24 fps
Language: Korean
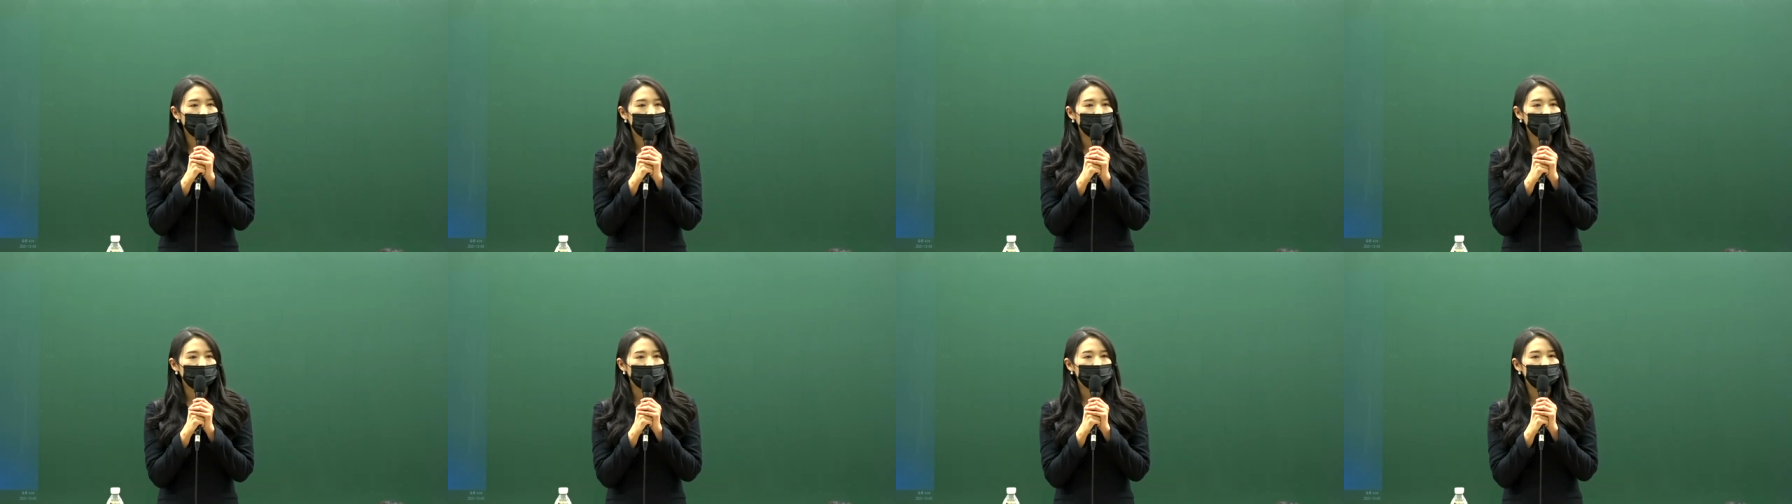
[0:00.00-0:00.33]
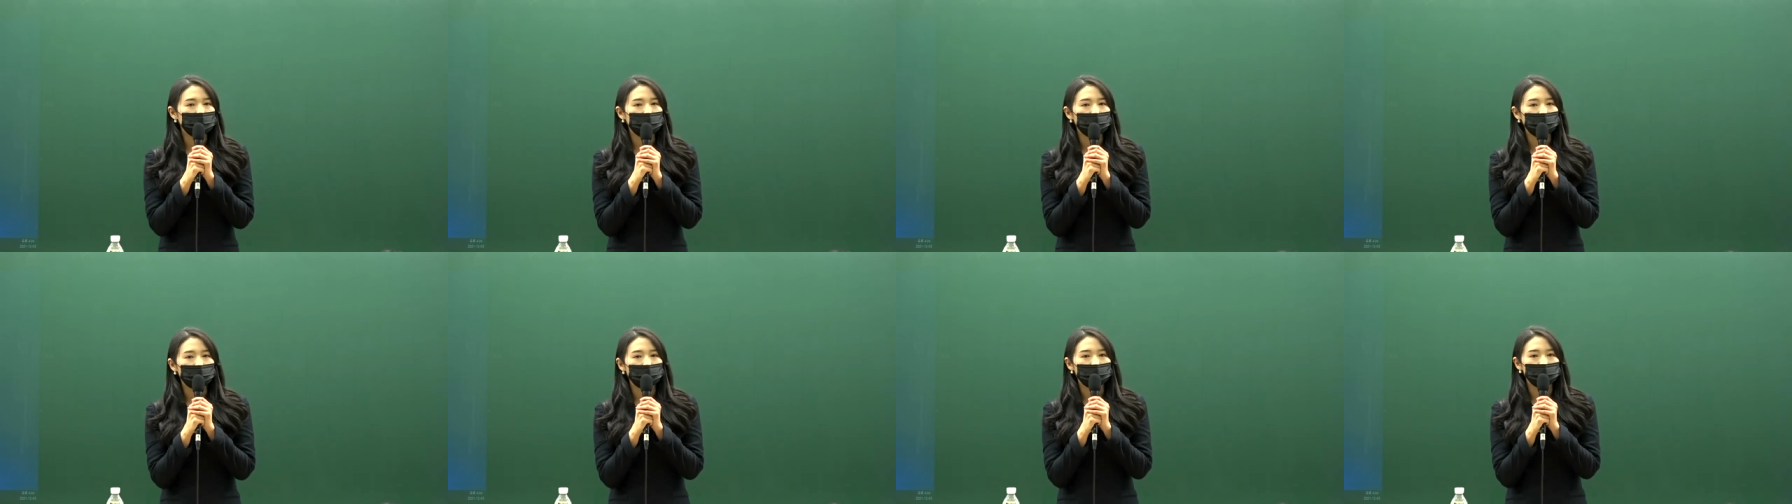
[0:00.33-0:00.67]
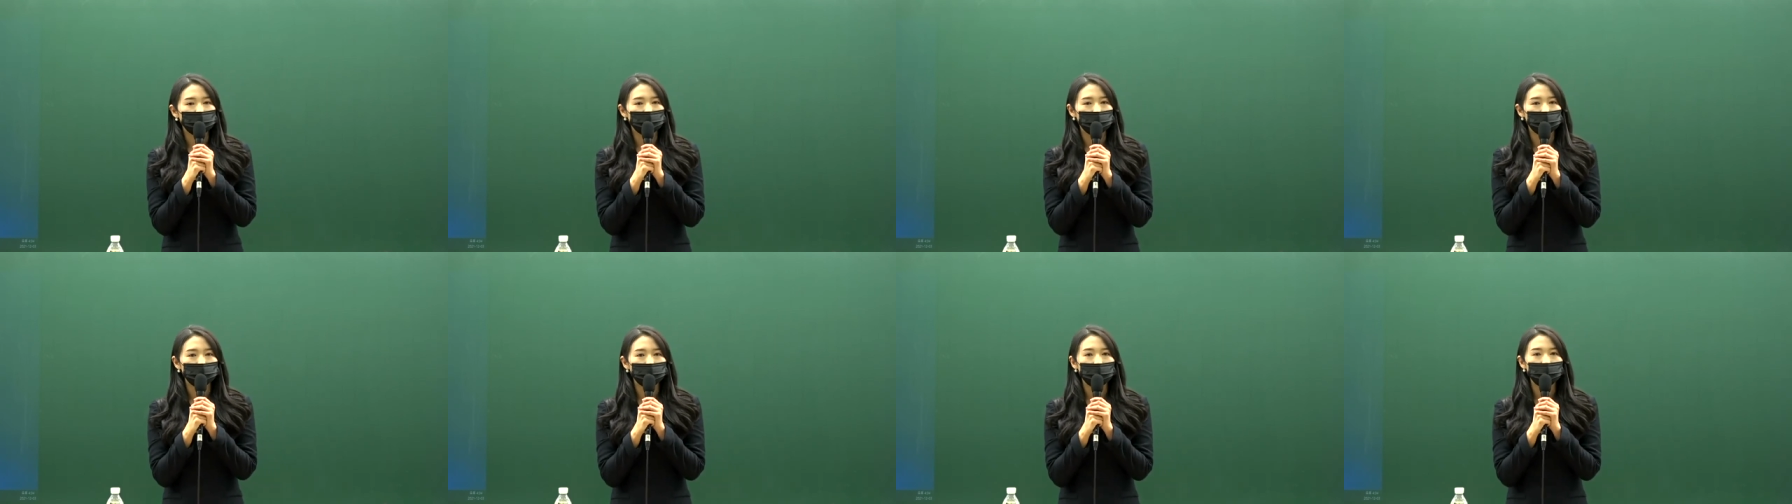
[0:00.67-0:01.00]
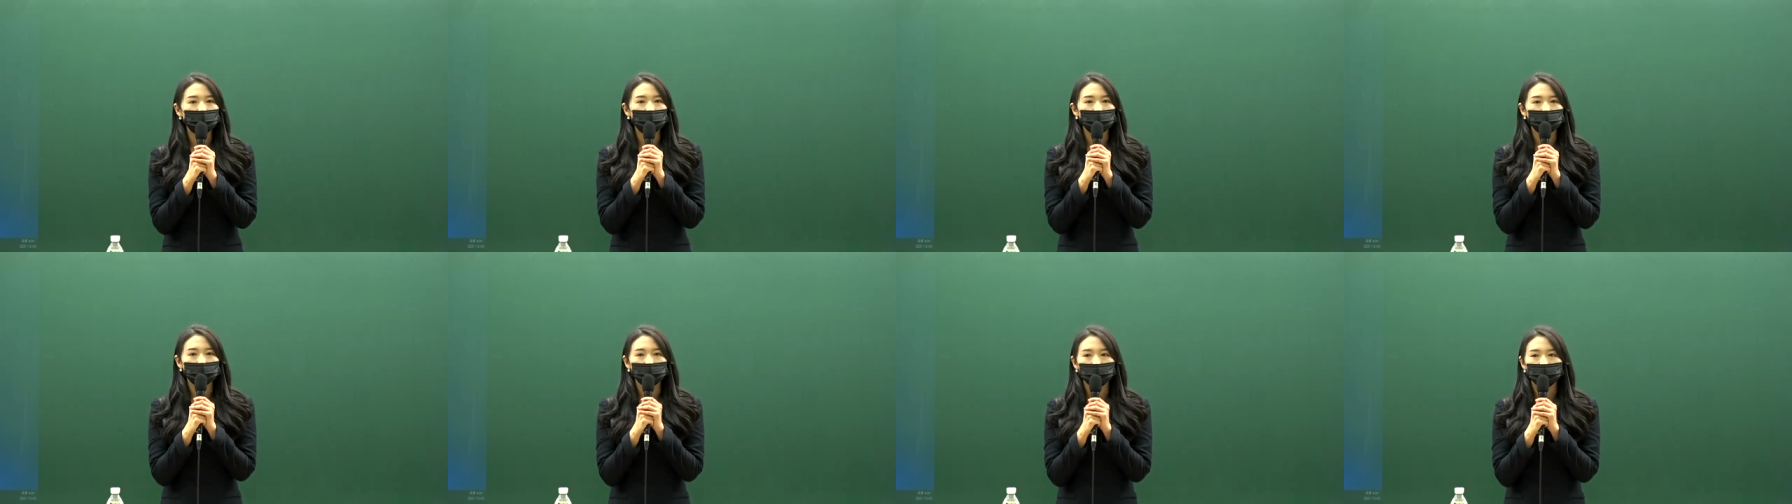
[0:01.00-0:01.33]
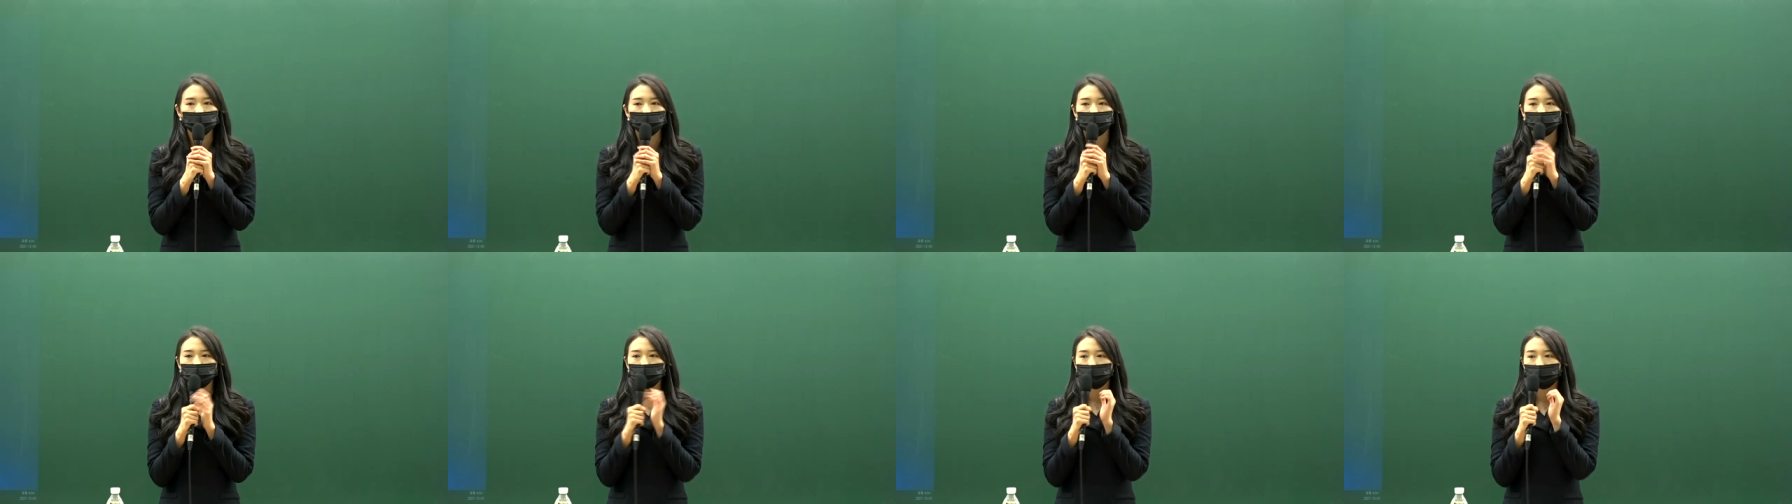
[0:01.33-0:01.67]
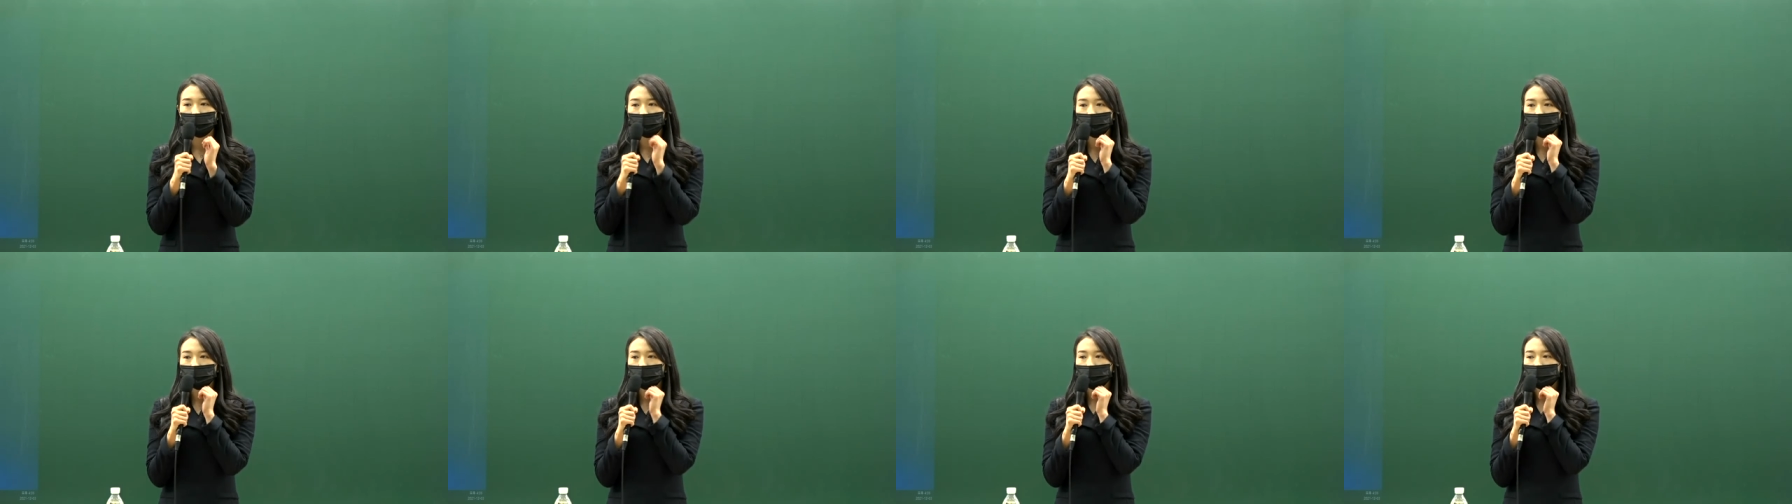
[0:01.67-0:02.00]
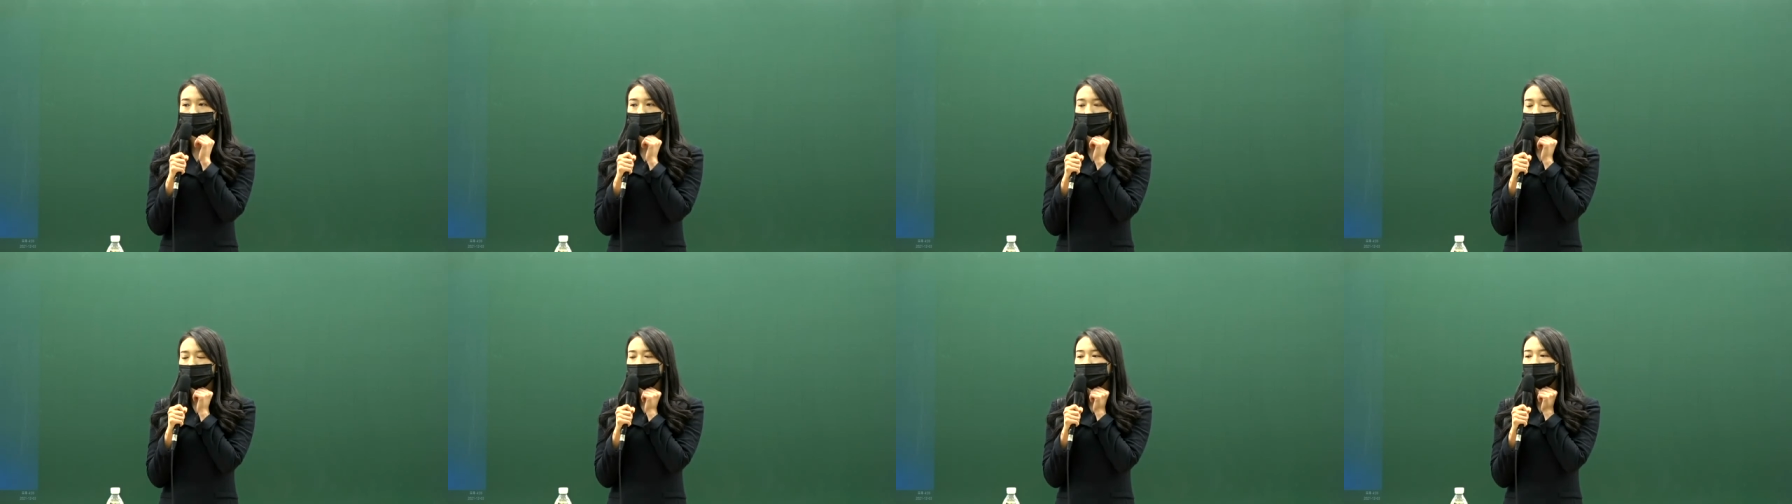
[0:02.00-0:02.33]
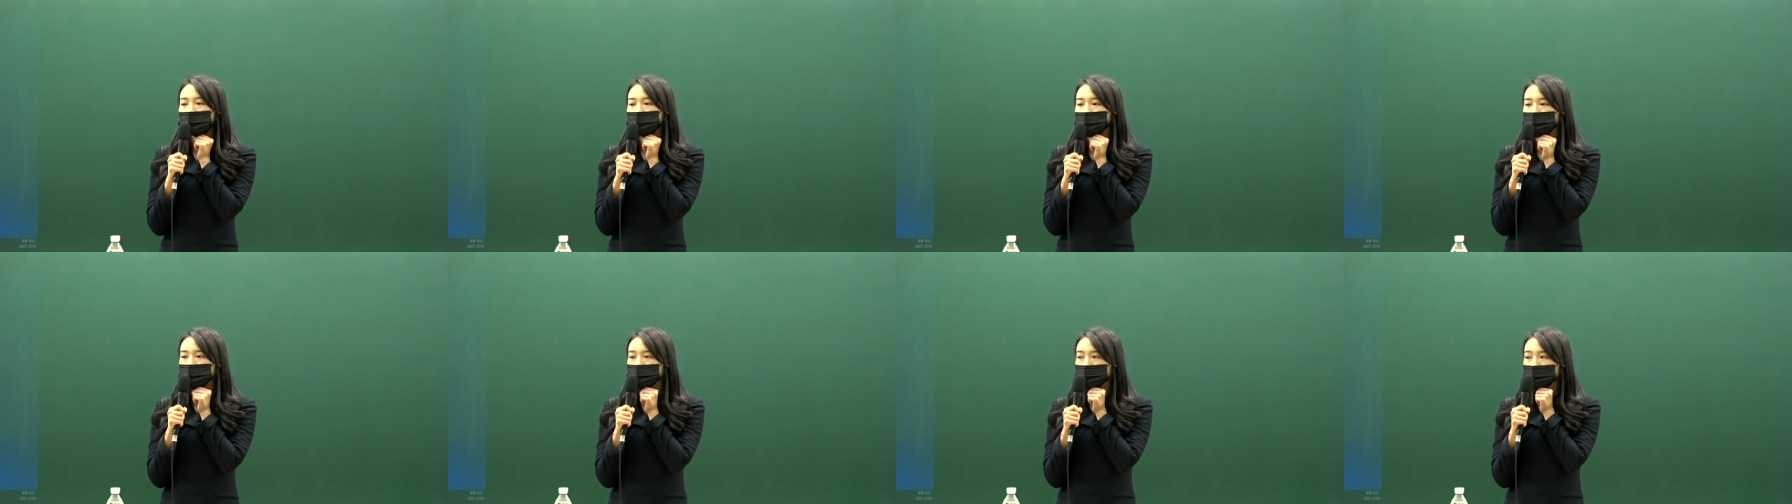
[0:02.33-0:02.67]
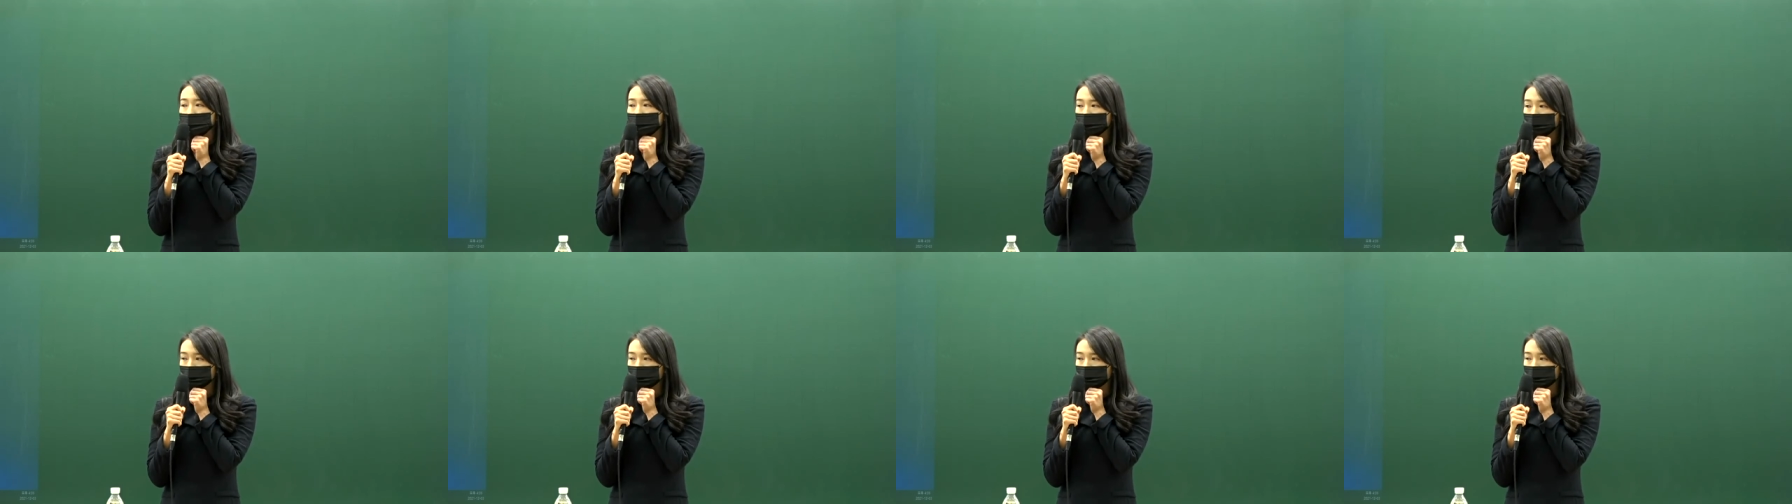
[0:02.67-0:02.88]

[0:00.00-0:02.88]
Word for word: 기사랑 논평 같은 것도 발췌를 해주셨거든요.